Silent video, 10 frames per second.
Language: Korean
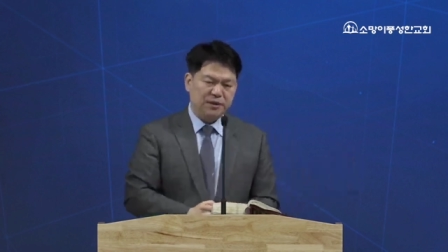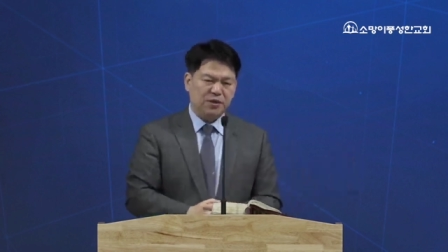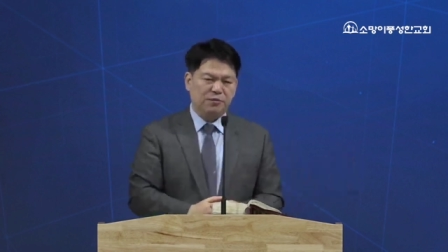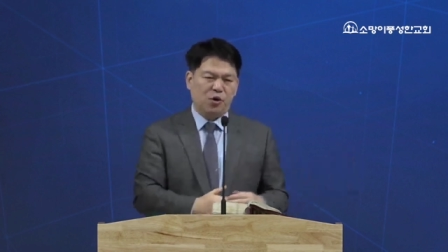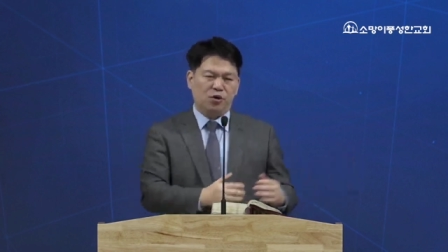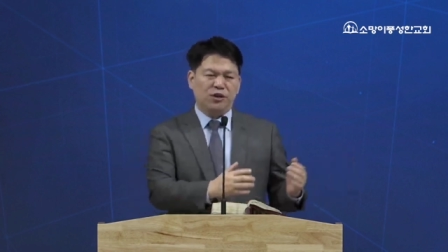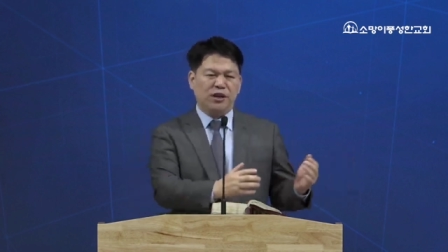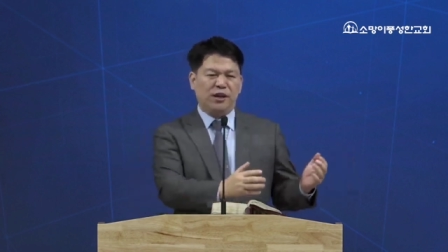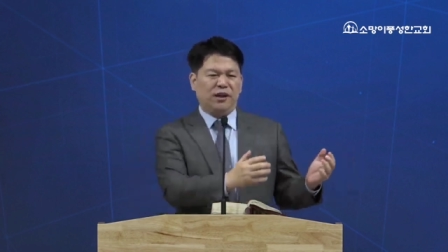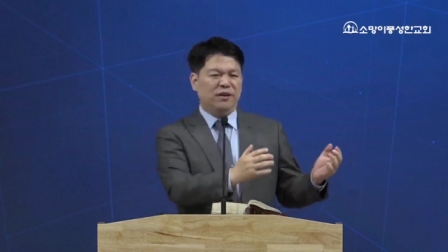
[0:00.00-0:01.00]
그럼
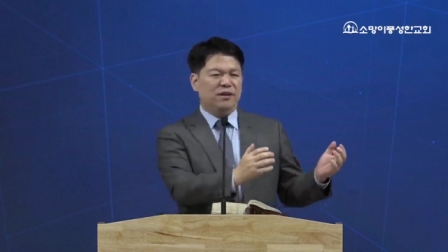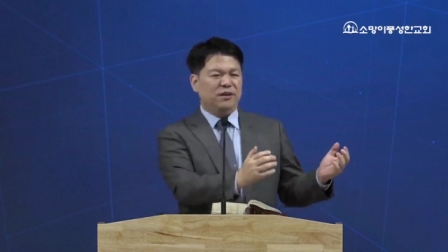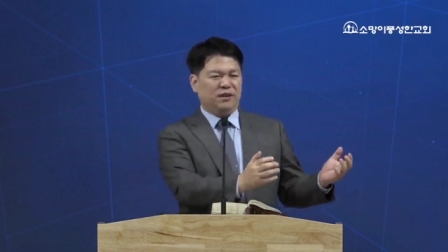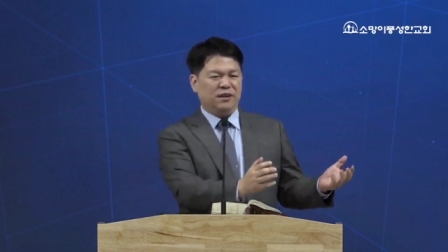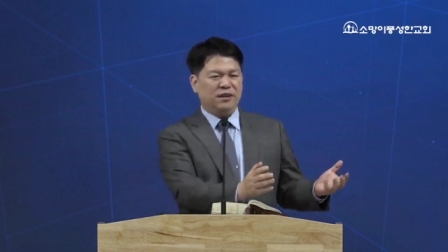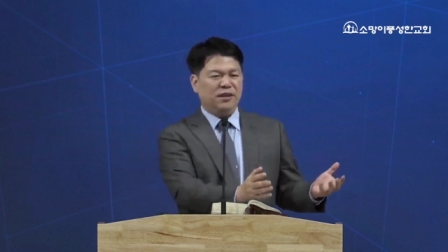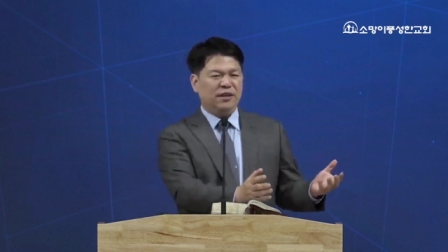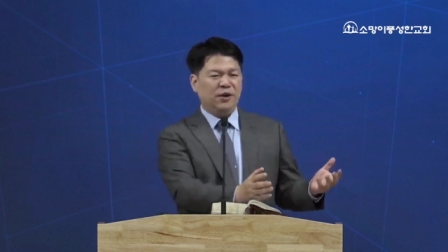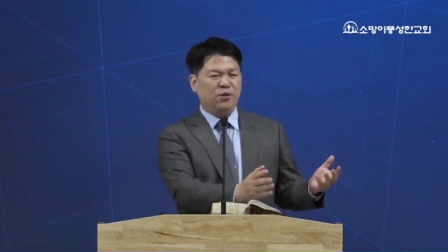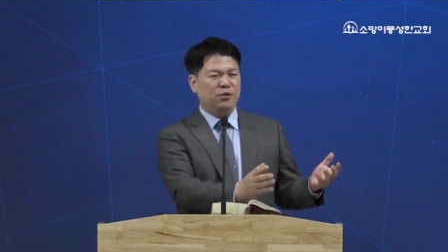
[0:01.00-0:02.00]
거기에 이
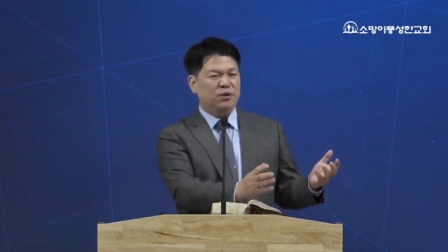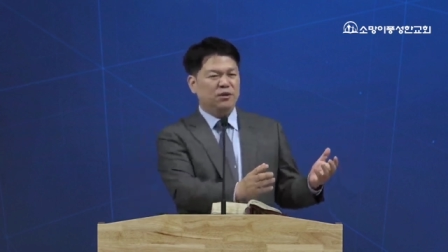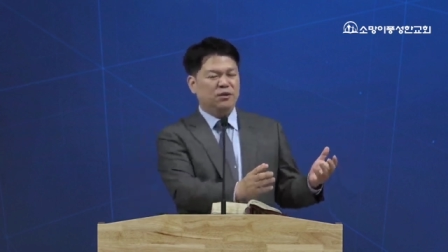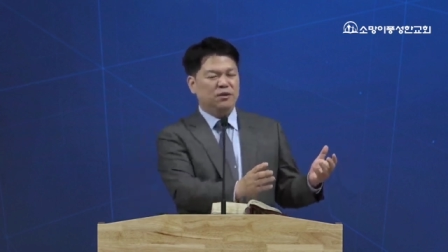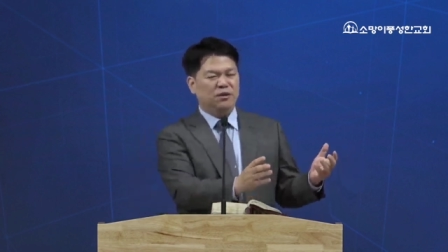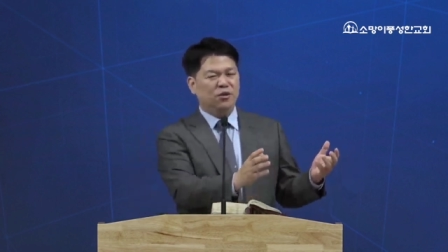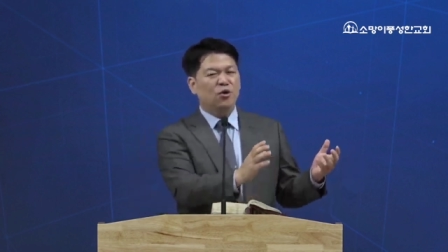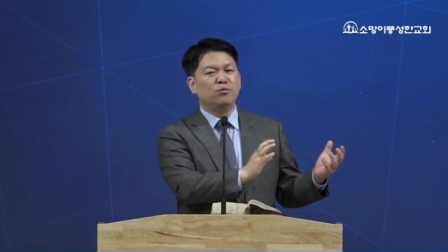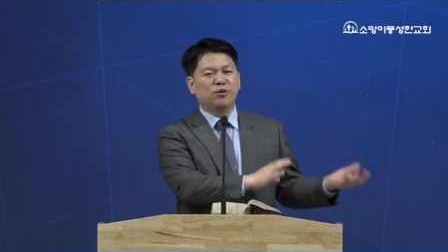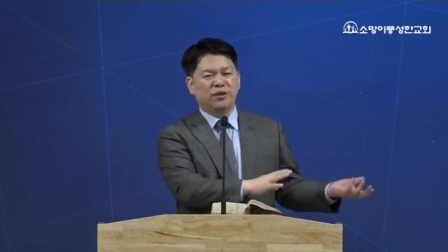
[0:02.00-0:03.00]
내용을
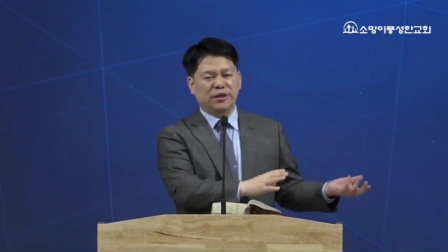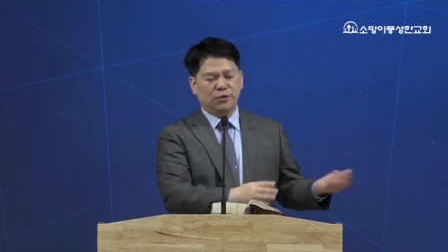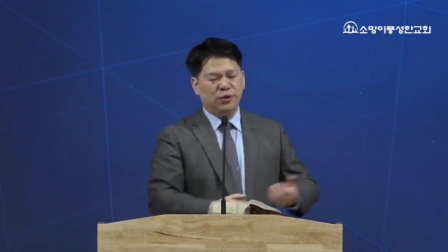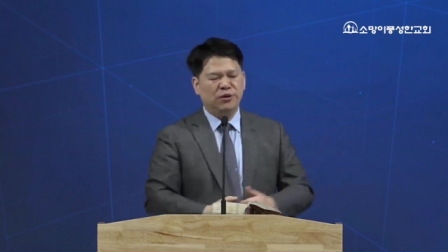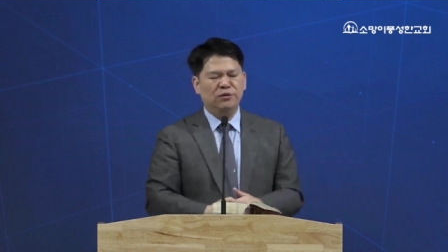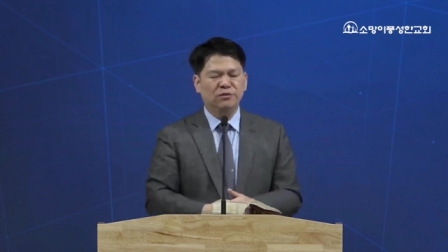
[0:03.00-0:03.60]
넣으면 되고요.